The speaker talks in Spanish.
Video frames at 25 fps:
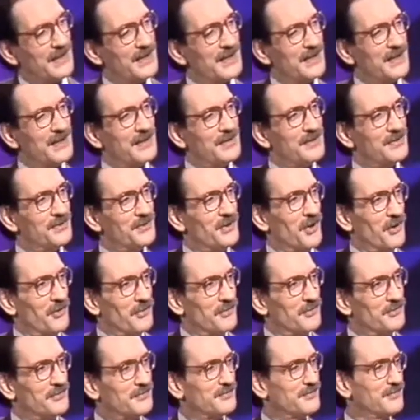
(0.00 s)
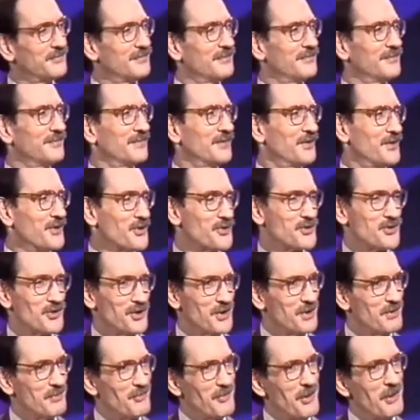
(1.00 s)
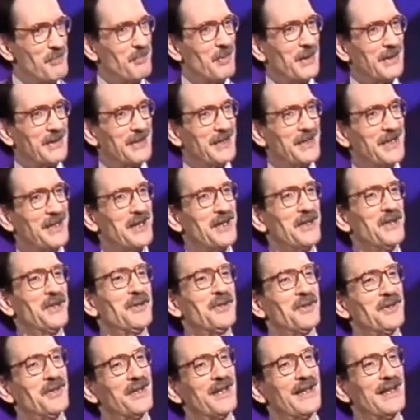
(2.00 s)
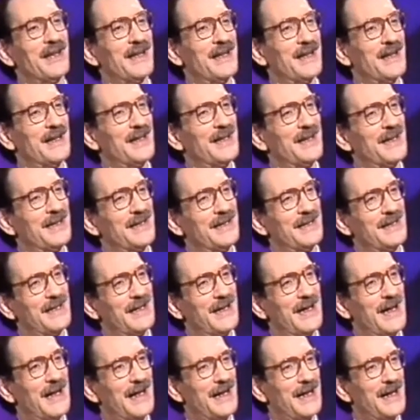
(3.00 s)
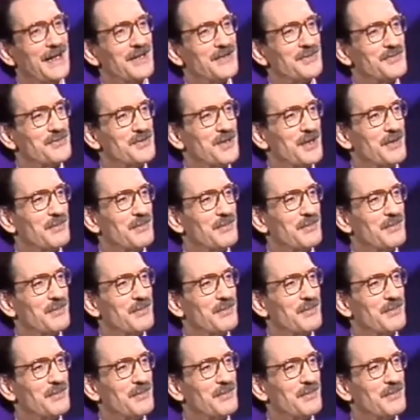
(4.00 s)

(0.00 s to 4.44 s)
¿verdad? No. ¿No? Yo soy muy partidario de, Hannah y sus